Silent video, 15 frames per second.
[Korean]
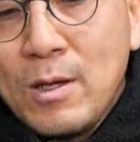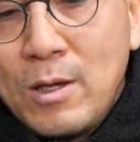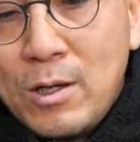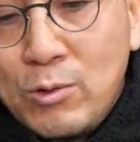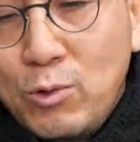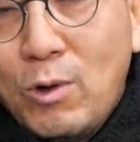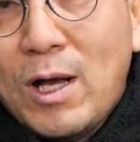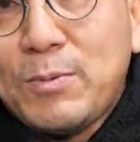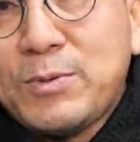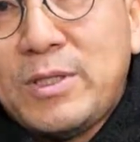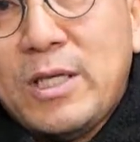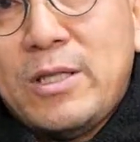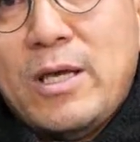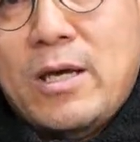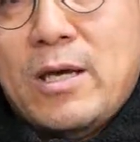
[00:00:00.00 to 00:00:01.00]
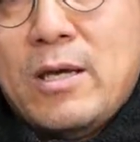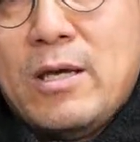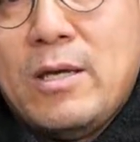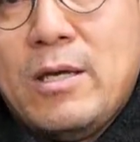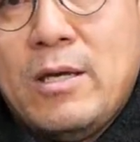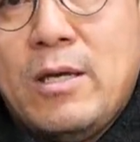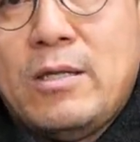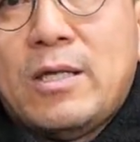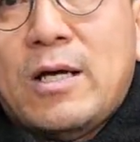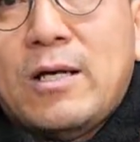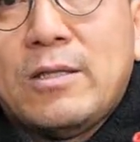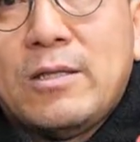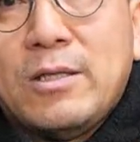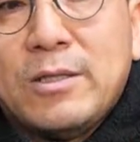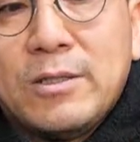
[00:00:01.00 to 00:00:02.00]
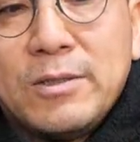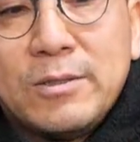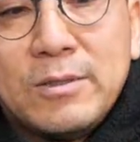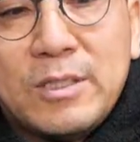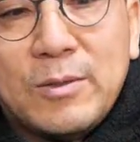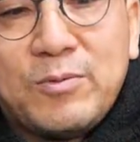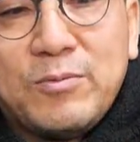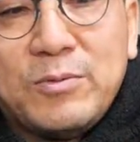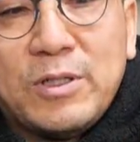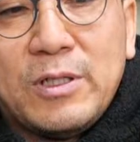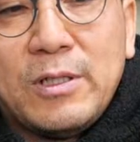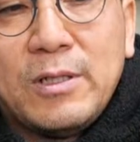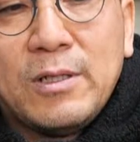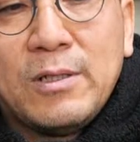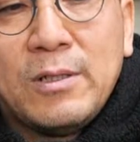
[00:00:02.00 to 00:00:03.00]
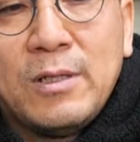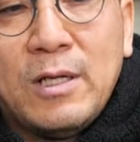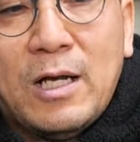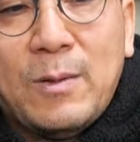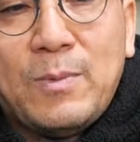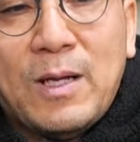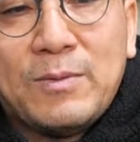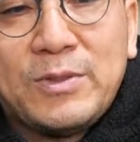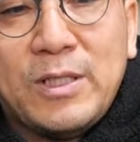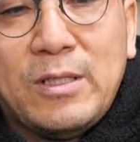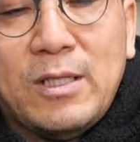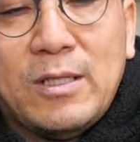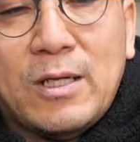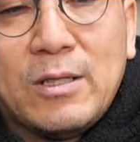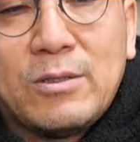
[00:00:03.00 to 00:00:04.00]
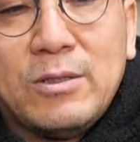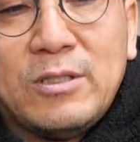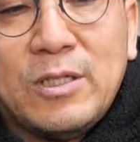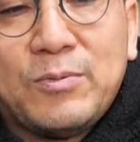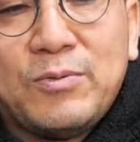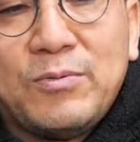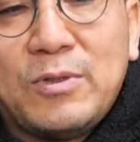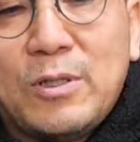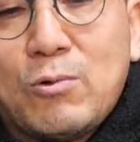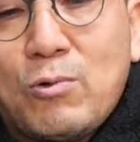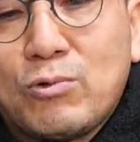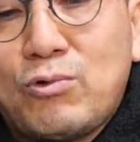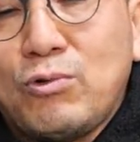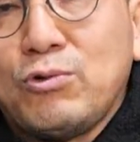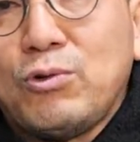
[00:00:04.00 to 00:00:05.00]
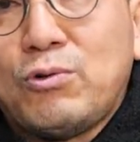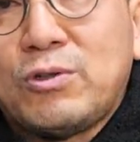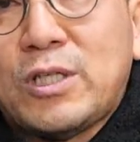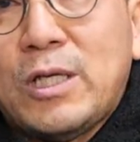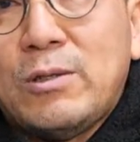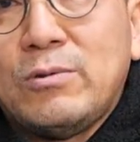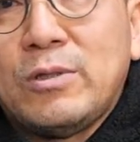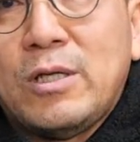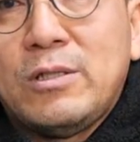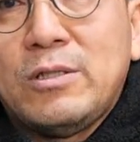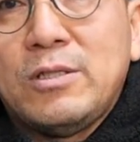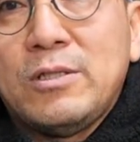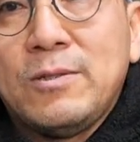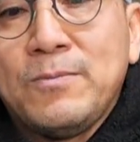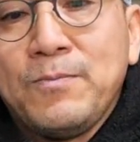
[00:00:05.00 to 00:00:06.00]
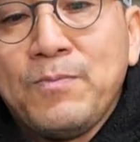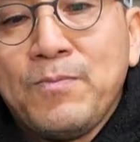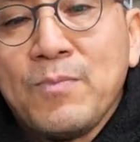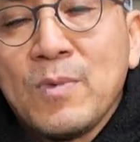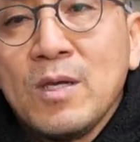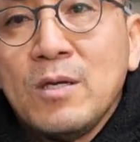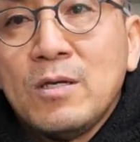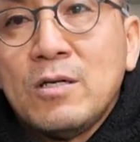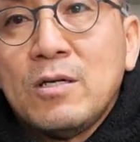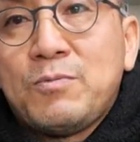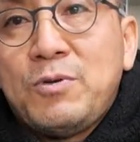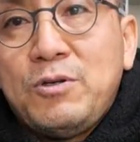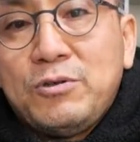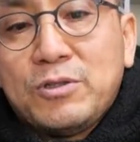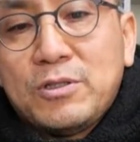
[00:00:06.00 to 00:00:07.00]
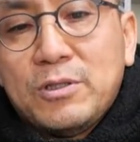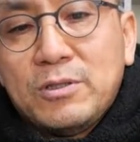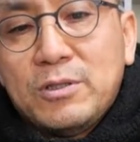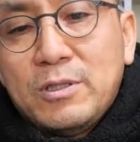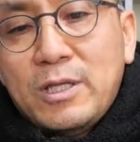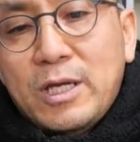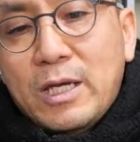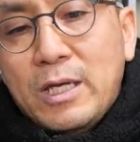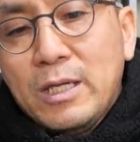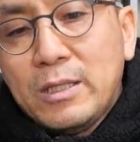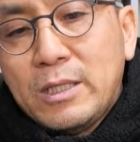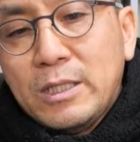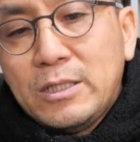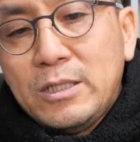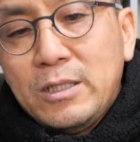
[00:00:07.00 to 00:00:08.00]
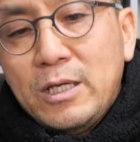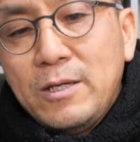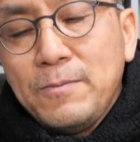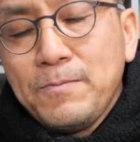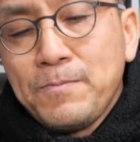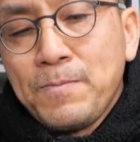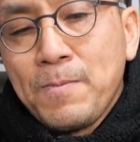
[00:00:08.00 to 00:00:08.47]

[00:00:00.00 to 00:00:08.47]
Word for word: 어, 요 앞세대에 나왔던 제품들 앞 앞세대에 나왔던 제품들이 공통적으로 사용되는 어, PU 스터드인데 대신에